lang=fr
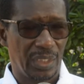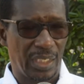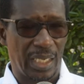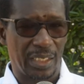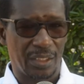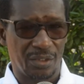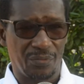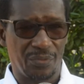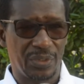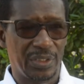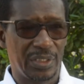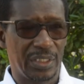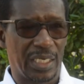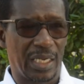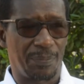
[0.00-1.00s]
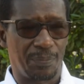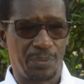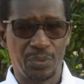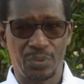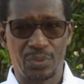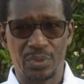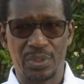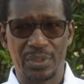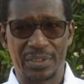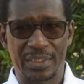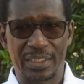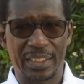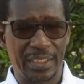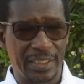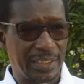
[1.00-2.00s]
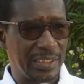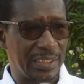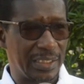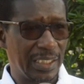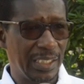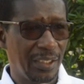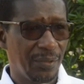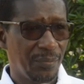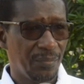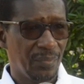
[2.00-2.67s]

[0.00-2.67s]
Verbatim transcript: à revenir à plus de sérénité